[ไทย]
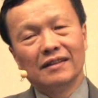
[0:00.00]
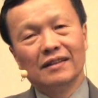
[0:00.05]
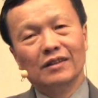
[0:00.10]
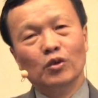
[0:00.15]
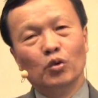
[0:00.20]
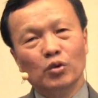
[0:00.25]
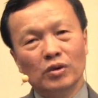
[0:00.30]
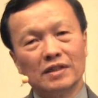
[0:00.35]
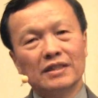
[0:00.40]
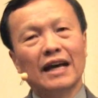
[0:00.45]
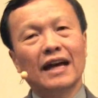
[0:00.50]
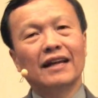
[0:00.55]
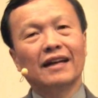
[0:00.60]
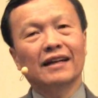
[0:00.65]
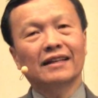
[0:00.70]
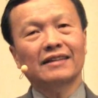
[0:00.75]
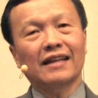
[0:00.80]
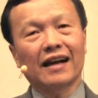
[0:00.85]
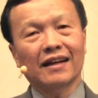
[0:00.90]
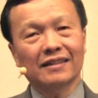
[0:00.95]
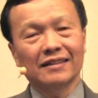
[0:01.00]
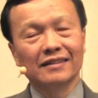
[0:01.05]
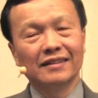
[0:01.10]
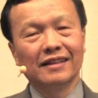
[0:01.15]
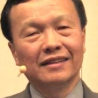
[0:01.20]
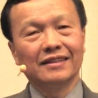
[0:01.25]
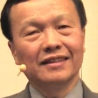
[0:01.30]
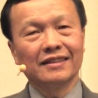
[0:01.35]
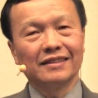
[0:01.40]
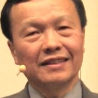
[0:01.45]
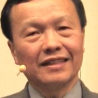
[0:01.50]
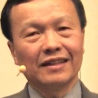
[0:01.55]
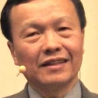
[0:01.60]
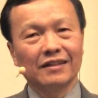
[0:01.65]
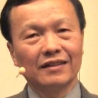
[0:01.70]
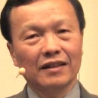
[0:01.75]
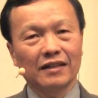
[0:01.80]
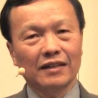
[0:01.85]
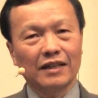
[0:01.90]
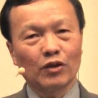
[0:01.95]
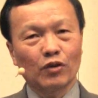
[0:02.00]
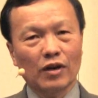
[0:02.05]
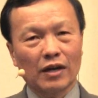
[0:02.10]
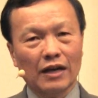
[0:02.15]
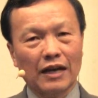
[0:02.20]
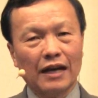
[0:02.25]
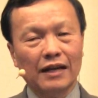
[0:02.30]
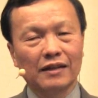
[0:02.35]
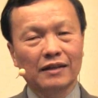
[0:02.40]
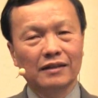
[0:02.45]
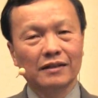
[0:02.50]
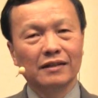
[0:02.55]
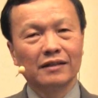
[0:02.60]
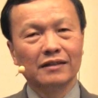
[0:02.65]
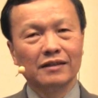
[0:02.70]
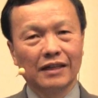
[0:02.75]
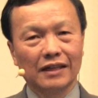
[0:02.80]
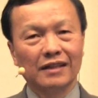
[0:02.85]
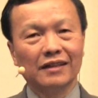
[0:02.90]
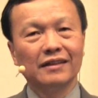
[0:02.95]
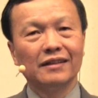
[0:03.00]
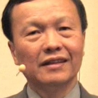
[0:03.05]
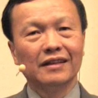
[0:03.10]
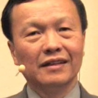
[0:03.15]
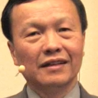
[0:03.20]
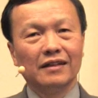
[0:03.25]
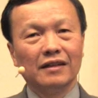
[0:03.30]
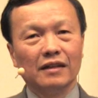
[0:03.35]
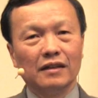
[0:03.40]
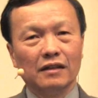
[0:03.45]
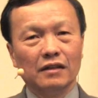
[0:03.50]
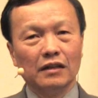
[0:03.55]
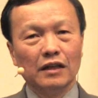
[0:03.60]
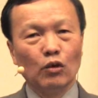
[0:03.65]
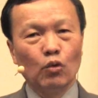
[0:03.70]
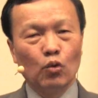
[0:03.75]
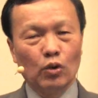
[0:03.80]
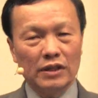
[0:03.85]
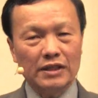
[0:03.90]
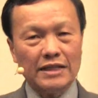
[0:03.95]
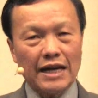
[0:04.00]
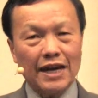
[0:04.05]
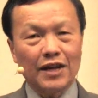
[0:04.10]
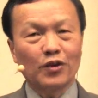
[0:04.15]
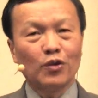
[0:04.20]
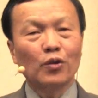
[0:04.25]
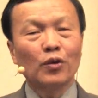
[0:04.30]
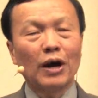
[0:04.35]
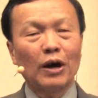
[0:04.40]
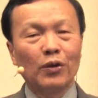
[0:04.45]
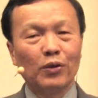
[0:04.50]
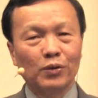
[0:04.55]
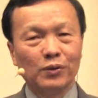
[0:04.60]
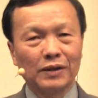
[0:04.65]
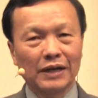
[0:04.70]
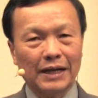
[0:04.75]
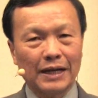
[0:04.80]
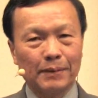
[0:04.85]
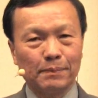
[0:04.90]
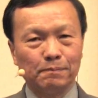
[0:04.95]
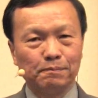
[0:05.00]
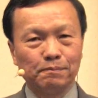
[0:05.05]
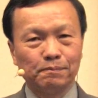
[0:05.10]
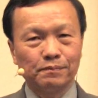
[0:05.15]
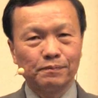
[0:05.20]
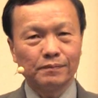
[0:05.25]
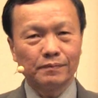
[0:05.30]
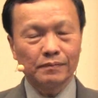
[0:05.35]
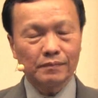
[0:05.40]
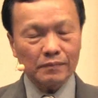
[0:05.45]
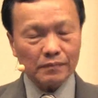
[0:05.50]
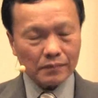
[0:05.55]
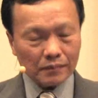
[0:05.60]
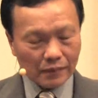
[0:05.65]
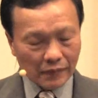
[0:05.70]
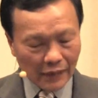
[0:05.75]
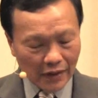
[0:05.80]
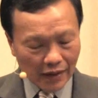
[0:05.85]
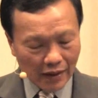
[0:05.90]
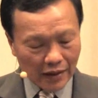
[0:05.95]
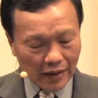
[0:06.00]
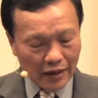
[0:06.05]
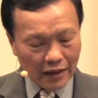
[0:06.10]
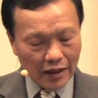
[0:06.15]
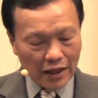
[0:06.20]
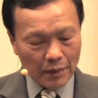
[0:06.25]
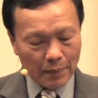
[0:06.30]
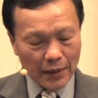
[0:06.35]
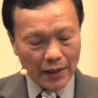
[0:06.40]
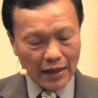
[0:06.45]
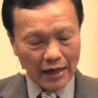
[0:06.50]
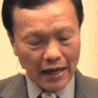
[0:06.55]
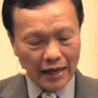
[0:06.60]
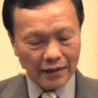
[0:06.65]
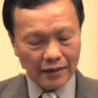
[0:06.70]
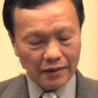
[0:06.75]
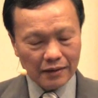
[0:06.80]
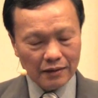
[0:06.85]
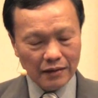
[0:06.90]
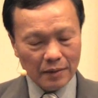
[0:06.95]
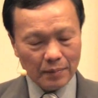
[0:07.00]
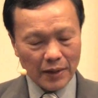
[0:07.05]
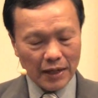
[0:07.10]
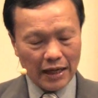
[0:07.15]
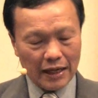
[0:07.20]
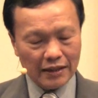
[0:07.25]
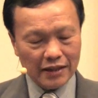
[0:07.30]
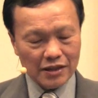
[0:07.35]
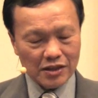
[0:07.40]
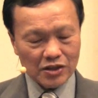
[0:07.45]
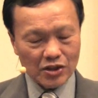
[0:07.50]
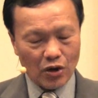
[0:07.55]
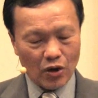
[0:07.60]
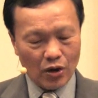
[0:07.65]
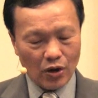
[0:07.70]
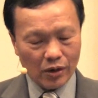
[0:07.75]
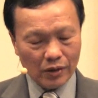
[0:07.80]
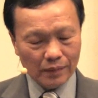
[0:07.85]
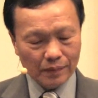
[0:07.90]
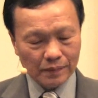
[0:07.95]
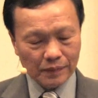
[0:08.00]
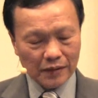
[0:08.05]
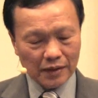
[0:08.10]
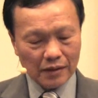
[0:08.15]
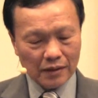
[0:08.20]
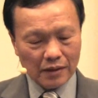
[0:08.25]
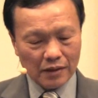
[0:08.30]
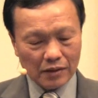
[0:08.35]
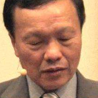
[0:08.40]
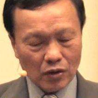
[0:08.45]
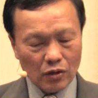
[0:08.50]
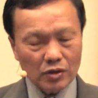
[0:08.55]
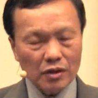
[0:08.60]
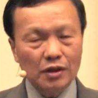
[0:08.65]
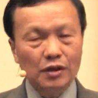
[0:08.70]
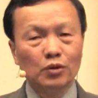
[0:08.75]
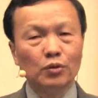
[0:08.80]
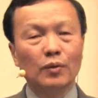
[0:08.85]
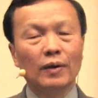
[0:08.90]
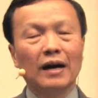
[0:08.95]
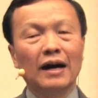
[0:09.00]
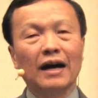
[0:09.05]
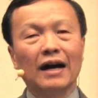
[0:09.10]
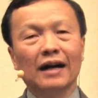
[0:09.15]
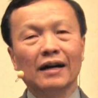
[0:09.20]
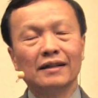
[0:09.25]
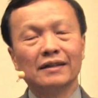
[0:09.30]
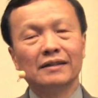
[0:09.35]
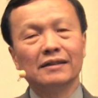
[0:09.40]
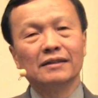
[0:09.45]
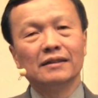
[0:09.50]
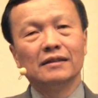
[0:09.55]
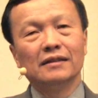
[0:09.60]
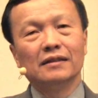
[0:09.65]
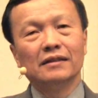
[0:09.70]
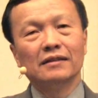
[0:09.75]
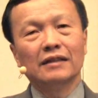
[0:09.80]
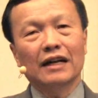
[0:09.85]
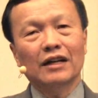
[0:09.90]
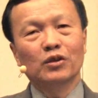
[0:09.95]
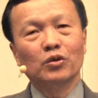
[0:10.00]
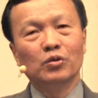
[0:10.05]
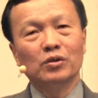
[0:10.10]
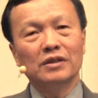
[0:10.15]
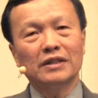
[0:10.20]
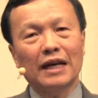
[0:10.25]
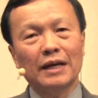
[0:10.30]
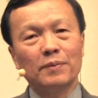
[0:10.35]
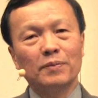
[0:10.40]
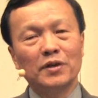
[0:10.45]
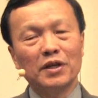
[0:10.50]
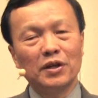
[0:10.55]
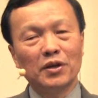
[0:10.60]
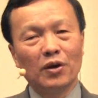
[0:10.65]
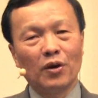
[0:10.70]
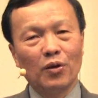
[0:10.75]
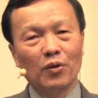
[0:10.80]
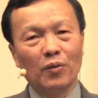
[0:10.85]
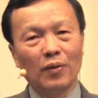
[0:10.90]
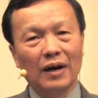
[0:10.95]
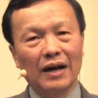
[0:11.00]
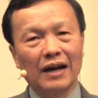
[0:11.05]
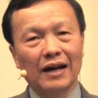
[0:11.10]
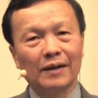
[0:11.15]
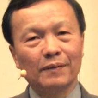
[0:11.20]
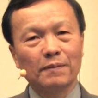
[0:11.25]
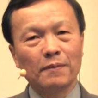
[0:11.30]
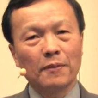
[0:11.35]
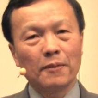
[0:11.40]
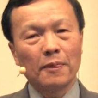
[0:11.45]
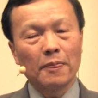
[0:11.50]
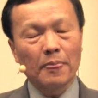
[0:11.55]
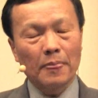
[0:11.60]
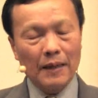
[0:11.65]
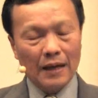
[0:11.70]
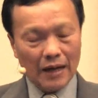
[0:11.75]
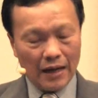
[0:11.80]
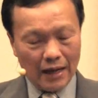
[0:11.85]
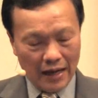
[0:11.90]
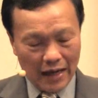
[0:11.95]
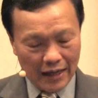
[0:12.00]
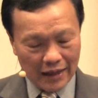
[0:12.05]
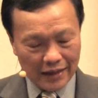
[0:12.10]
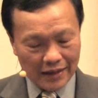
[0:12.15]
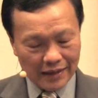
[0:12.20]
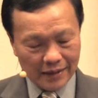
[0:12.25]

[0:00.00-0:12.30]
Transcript: หนุนใจและตักเตือนจริง ๆ เรื่องเกี่ยวกับการเงินเรื่องหัวใจของเรานะครับ อีกประการหนึ่งเรื่องประการที่สองก็คือว่าอยากหนุนใจพี่น้องว่าให้